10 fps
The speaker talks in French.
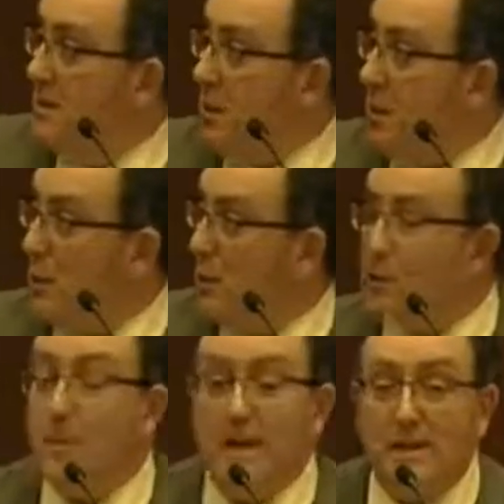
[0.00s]
donc pour
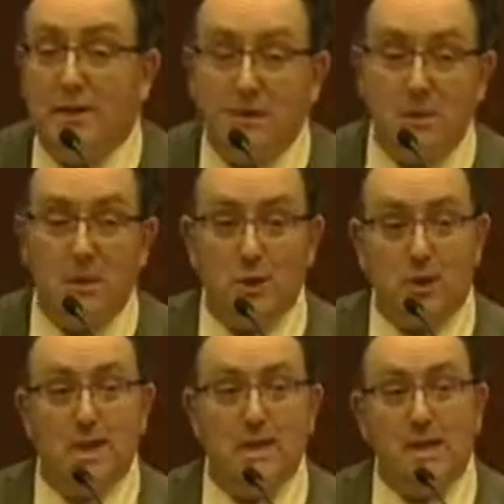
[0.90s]
nous parler de ce
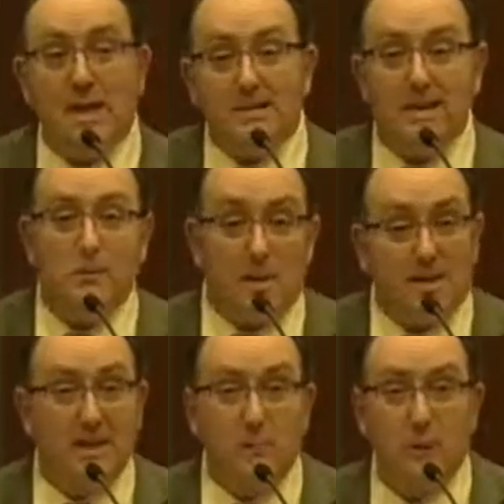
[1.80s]
projet qui rassemble le
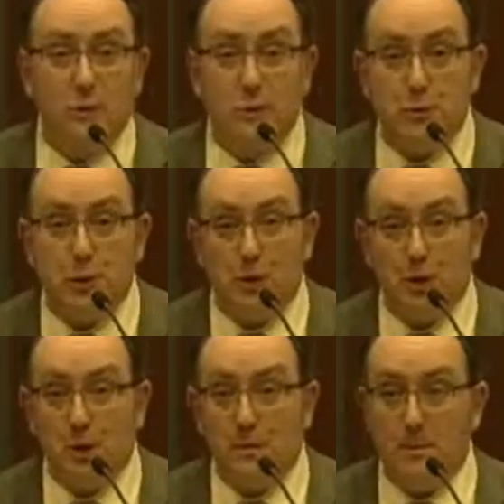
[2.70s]
patrimoine
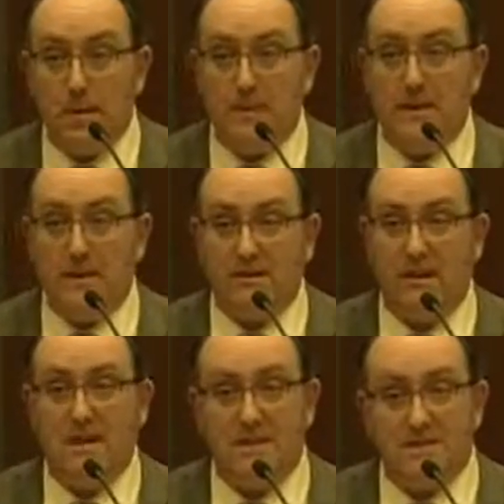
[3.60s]
culturel européen à
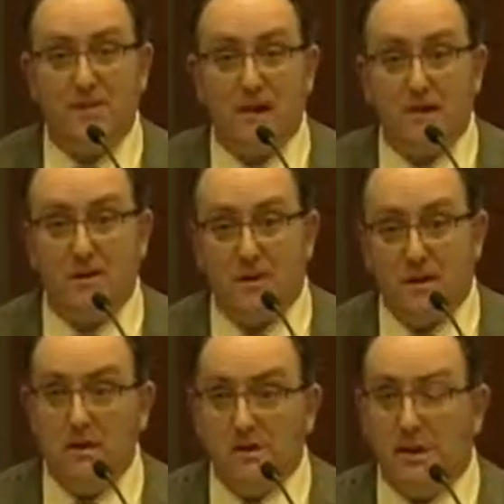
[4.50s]
travers différents,
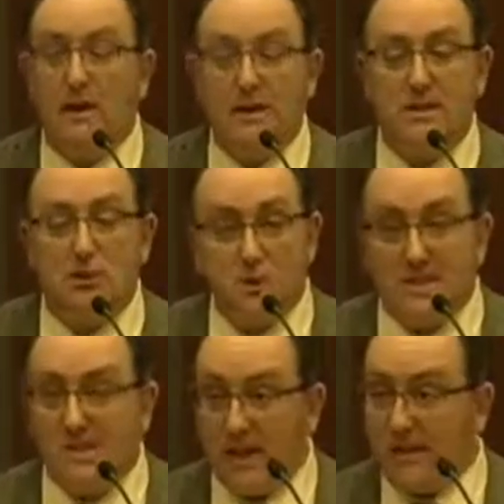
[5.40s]
les collections de
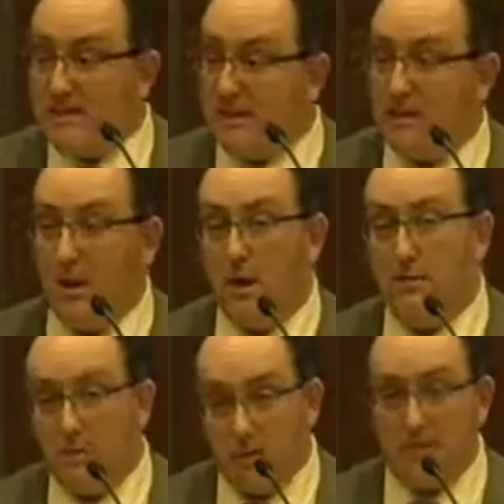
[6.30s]
différents
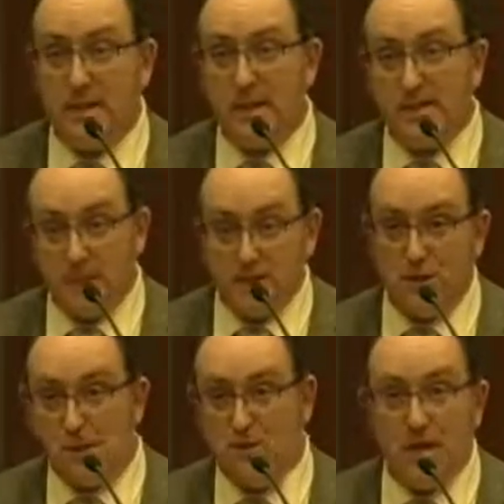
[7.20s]
secteurs, bibliothèques,
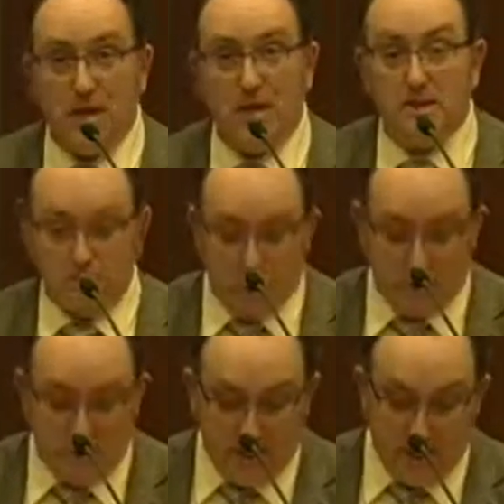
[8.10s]
archives, galeries,
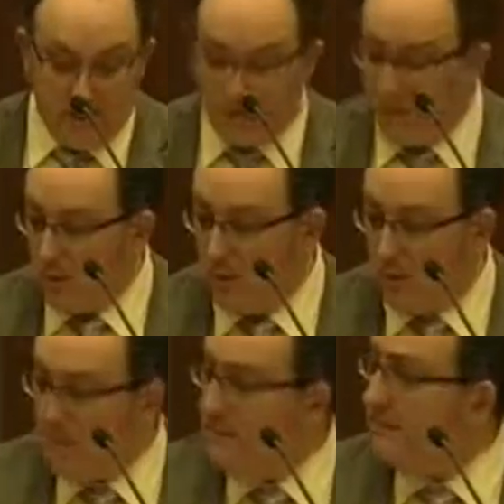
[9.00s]
musées euh, et
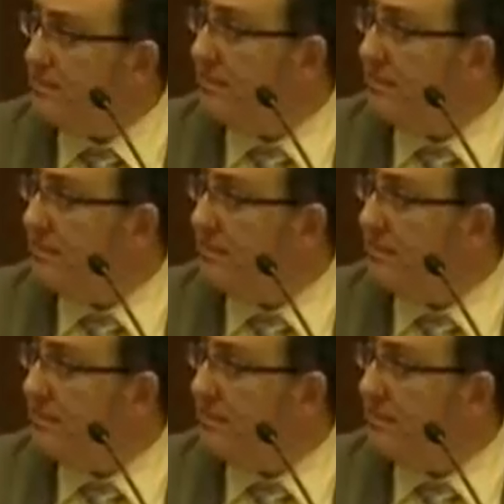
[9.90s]
compagnie.